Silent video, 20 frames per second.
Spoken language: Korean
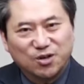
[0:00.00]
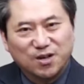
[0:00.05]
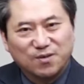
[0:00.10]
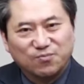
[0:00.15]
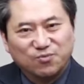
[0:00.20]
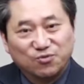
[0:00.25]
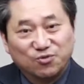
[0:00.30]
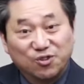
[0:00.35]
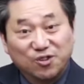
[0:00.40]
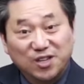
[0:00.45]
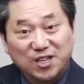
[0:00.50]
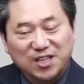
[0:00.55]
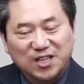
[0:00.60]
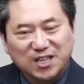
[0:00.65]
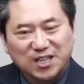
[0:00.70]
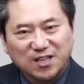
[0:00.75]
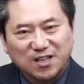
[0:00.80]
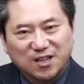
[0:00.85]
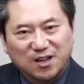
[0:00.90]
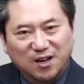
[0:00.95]

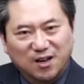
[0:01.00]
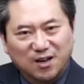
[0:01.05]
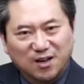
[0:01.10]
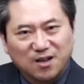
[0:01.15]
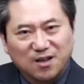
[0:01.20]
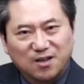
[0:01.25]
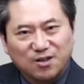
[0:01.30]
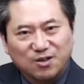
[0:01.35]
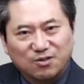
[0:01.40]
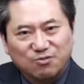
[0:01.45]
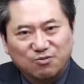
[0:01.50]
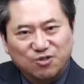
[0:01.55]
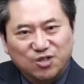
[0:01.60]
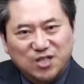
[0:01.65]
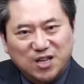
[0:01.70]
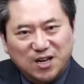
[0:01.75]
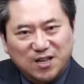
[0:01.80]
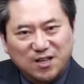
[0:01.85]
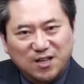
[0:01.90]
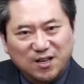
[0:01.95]
눌리니까
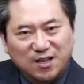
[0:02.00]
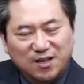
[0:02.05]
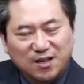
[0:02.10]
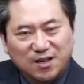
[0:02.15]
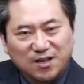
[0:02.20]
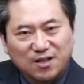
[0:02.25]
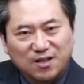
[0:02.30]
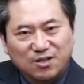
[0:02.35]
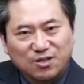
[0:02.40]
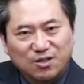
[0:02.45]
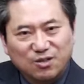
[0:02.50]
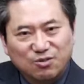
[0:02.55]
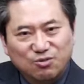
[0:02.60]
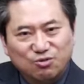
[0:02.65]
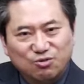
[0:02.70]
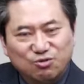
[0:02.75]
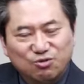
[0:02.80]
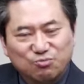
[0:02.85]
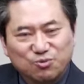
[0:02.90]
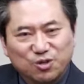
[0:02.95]
위산이
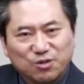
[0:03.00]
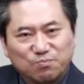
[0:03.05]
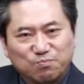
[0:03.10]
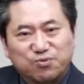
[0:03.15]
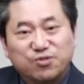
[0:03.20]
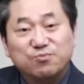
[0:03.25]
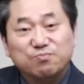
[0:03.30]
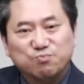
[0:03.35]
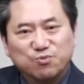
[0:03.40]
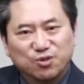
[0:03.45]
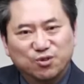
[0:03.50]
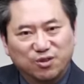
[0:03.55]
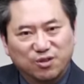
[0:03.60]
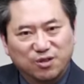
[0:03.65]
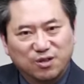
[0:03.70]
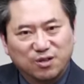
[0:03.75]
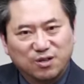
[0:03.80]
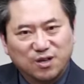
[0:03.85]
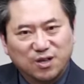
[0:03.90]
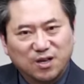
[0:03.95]
유문, 분문.
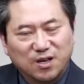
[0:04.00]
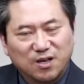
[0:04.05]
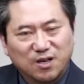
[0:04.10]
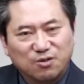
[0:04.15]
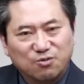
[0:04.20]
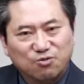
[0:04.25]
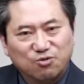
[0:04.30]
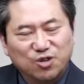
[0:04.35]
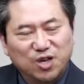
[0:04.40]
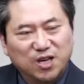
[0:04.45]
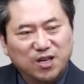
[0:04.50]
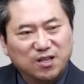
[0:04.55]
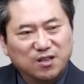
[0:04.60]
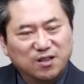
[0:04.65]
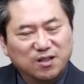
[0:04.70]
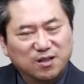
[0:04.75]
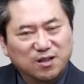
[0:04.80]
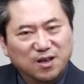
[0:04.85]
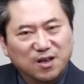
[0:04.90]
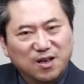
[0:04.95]
예? 위에
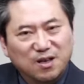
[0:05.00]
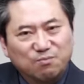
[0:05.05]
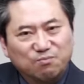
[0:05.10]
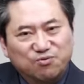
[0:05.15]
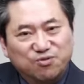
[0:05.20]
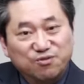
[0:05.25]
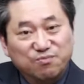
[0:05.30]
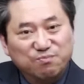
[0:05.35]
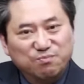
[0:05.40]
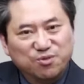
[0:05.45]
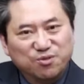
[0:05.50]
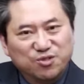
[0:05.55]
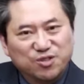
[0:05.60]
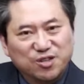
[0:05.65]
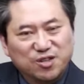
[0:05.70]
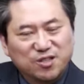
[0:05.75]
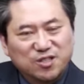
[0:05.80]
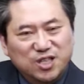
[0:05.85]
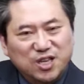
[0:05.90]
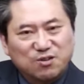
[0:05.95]
있는
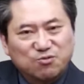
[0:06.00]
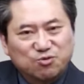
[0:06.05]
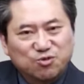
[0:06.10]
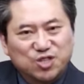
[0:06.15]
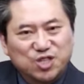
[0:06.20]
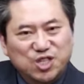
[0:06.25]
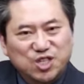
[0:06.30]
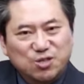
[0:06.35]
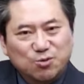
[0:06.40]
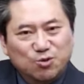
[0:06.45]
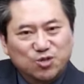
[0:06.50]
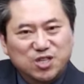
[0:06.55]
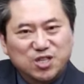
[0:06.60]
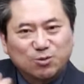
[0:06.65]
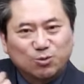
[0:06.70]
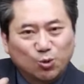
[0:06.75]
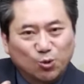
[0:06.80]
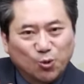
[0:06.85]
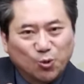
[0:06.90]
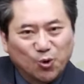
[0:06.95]
분문을 자꾸 치고
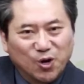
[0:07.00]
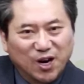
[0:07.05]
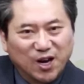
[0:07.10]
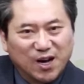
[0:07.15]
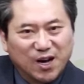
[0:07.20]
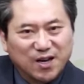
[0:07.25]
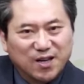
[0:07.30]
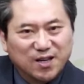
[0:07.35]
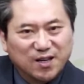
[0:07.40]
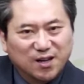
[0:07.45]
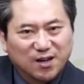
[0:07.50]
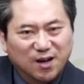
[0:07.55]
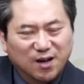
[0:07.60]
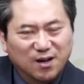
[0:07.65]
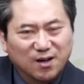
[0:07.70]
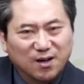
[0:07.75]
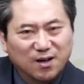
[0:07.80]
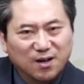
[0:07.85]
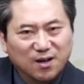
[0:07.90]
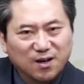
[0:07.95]
식도로 올라가니까
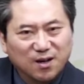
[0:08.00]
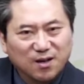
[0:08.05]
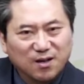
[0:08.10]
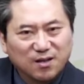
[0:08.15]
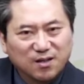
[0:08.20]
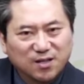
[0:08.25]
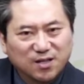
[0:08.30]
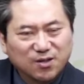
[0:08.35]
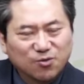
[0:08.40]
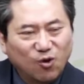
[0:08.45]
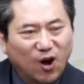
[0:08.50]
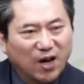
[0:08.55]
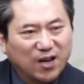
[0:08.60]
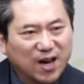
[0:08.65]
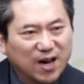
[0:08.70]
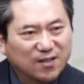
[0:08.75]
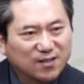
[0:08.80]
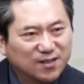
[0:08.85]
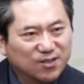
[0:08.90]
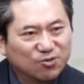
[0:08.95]
그
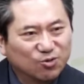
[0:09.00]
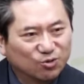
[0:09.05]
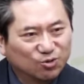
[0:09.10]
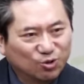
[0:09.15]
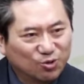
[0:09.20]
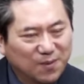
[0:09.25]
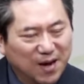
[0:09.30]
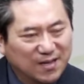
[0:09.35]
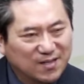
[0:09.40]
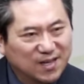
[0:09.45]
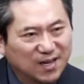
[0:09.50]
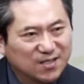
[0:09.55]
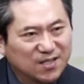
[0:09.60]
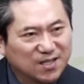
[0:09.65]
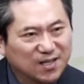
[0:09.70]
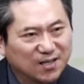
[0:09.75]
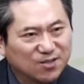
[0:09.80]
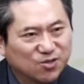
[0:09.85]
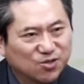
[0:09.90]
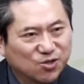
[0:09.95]
괄약 근육도
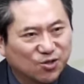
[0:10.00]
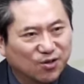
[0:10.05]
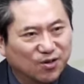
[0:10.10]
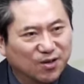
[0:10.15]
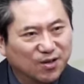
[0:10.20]
망가지겠죠.